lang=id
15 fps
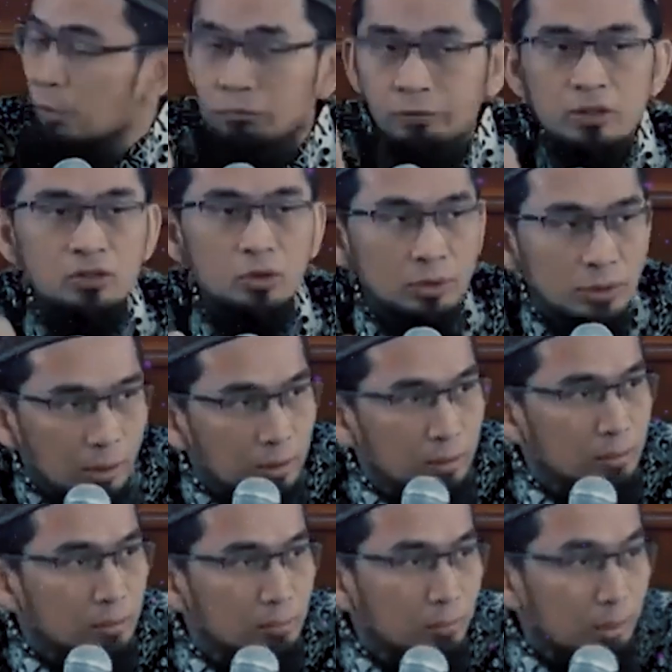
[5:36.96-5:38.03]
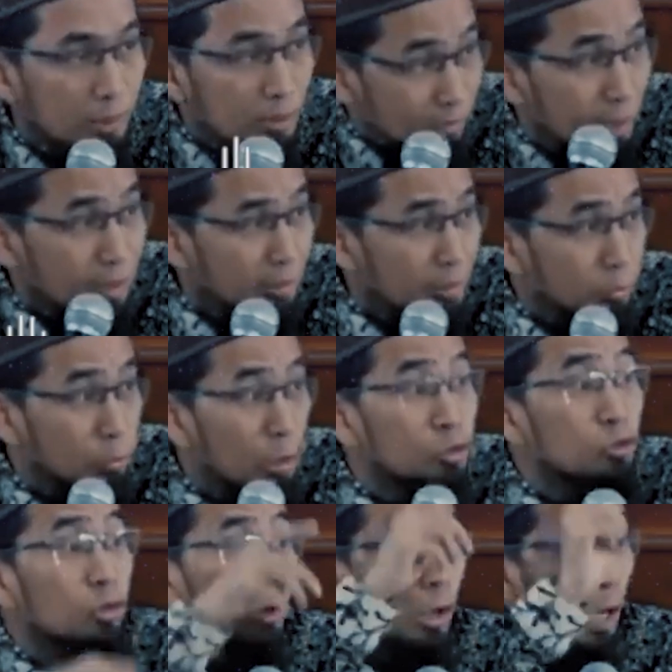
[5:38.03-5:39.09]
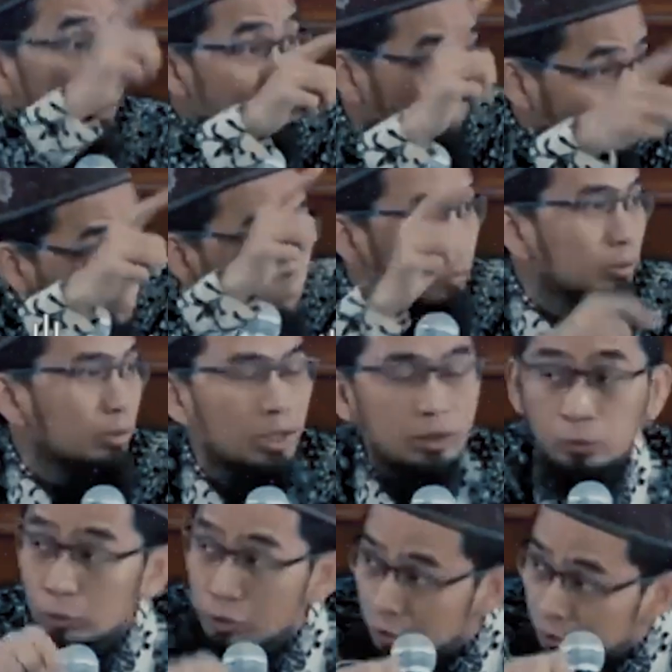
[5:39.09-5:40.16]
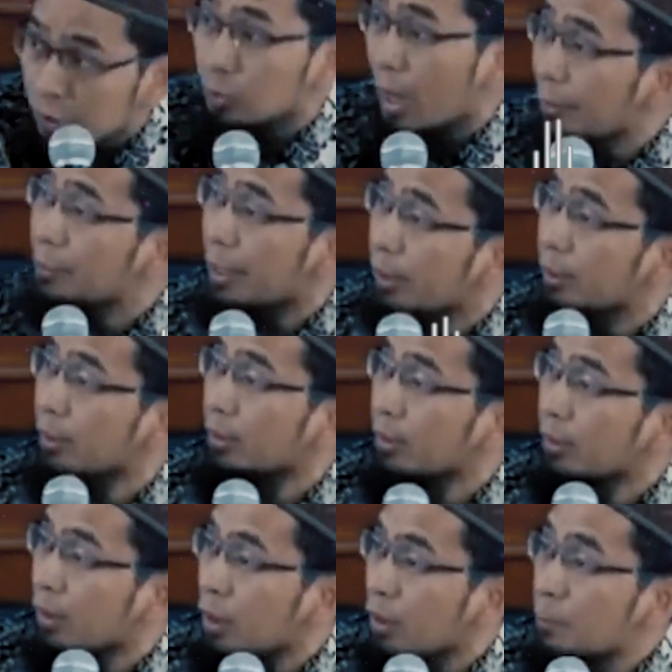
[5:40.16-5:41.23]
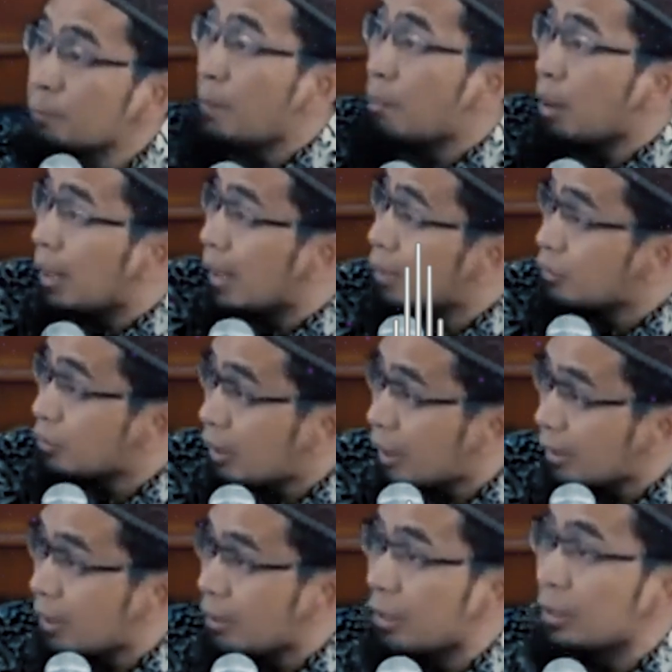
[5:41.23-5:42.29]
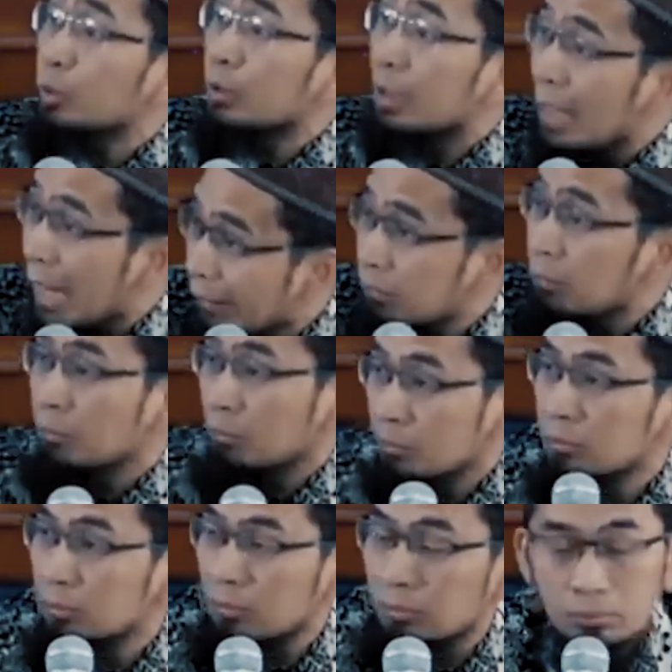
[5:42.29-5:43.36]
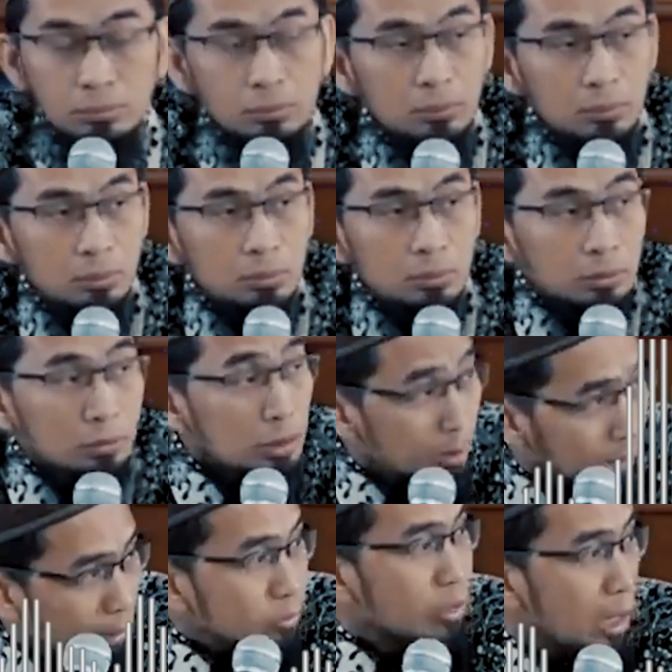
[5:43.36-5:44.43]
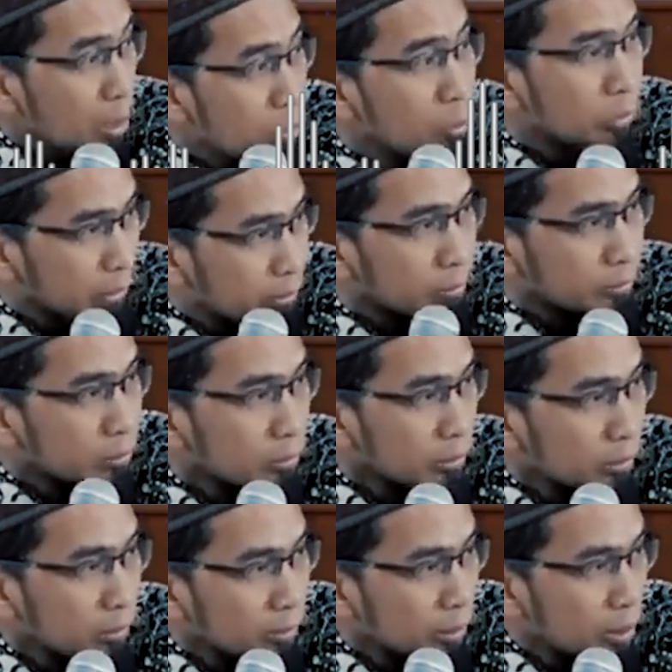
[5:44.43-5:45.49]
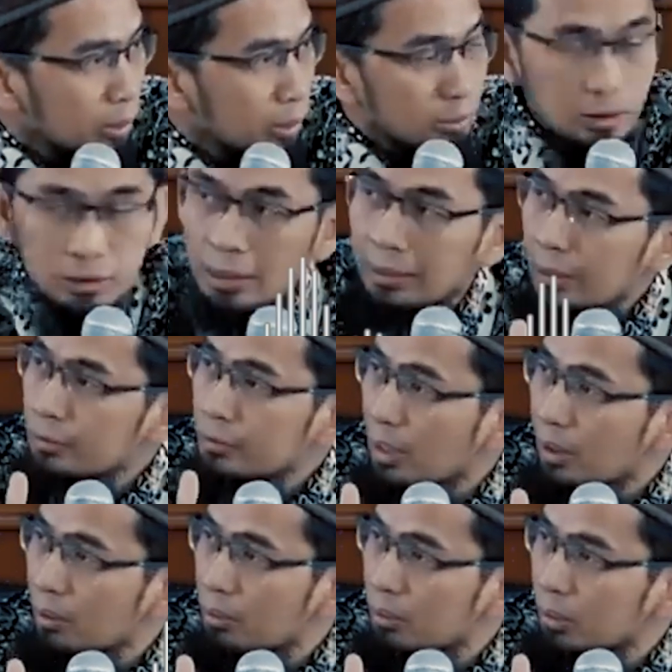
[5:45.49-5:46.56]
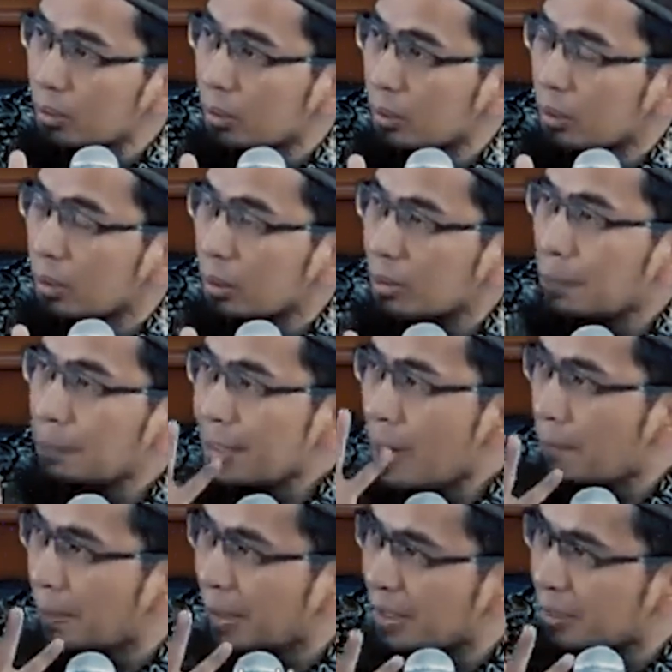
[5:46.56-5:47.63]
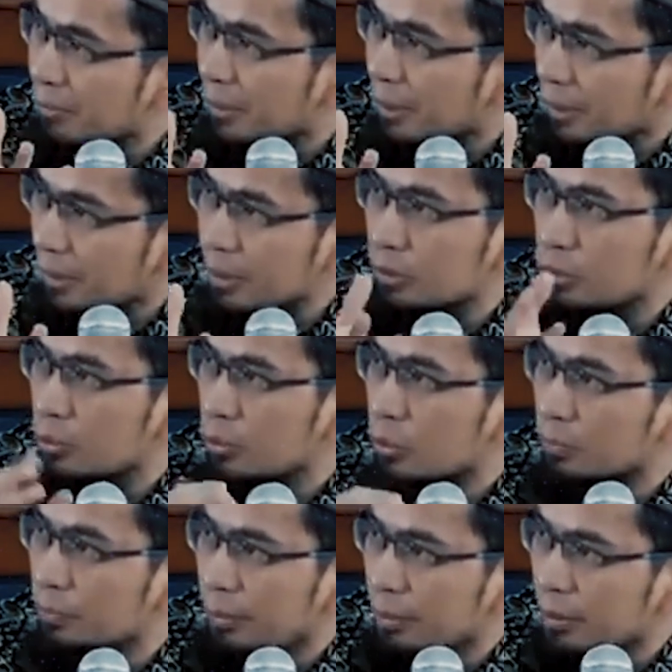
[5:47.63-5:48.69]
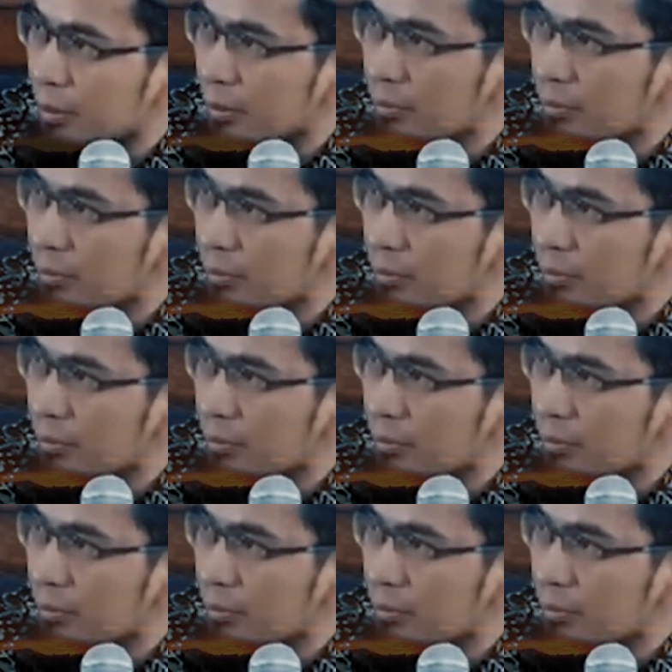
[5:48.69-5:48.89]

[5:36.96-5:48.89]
profesional pada saat itu dan sekampung itu di situ ada. Di pembegal sekarang itu telat. Ketinggalan jauh gitu. Ya, ketinggalan jauh. Tapi yang paling menarik Jundub ini